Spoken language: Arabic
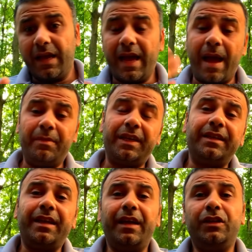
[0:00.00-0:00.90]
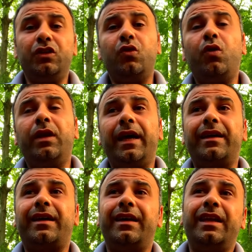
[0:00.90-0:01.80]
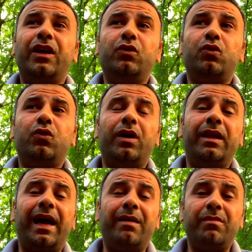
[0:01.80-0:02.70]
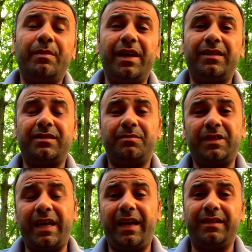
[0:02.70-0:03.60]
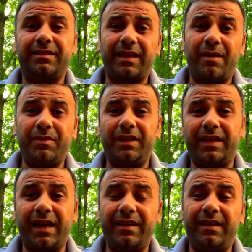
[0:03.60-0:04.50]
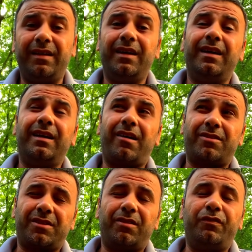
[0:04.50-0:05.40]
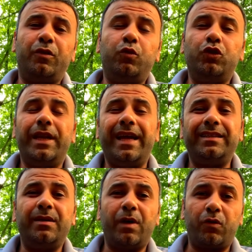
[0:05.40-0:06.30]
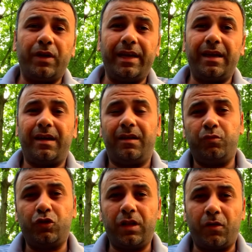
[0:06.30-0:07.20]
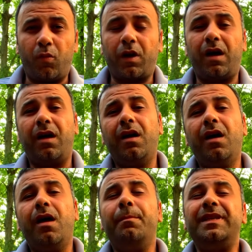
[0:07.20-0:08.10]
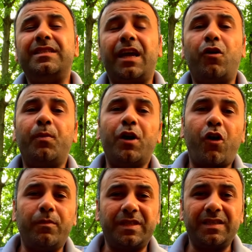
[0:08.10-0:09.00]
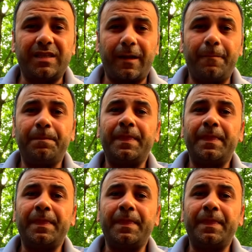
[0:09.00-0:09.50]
امريكي تاني يقول لك لانه الحمامات بتاعه امريكا هنا خاصه في البيوت القديمه واللي هي البيوت اللي عمرها 100 سنه و150 سنه